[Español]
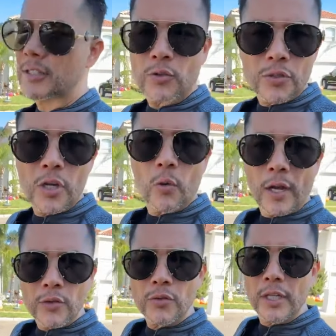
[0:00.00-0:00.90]
En estos
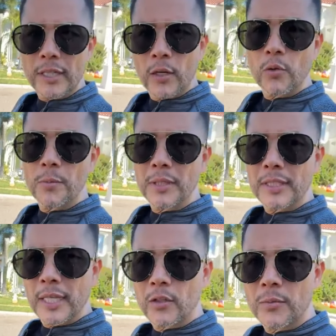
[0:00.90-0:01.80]
cinco años que tengo
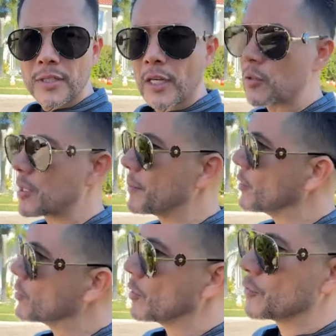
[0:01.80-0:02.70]
invirtiendo, mis queridos
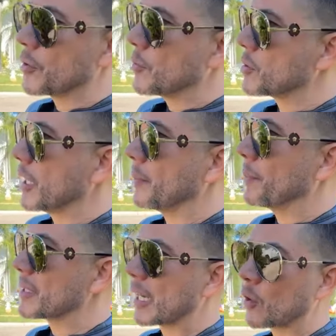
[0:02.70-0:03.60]
amigos, nos fuimos
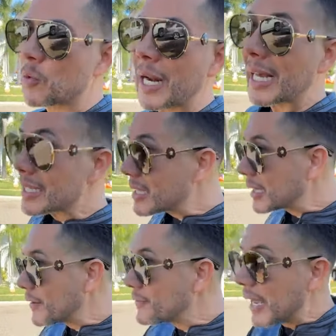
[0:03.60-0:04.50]
de empezar con una
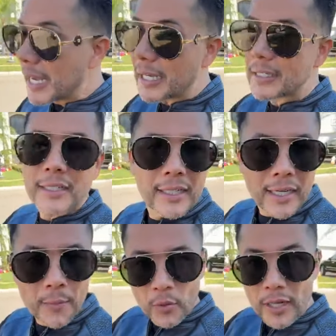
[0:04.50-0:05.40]
casita fea,
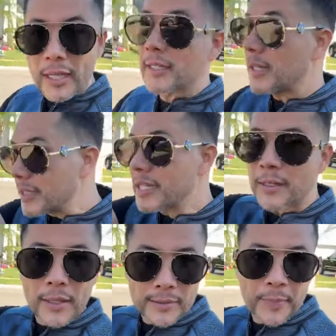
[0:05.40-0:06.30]
eh,
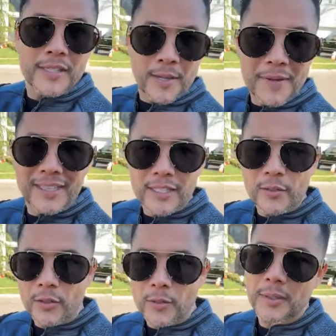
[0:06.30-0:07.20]
hacer
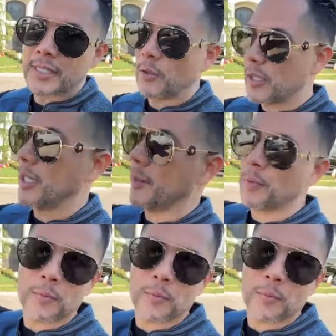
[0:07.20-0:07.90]
precisamente esto, ¿no? más que ahorita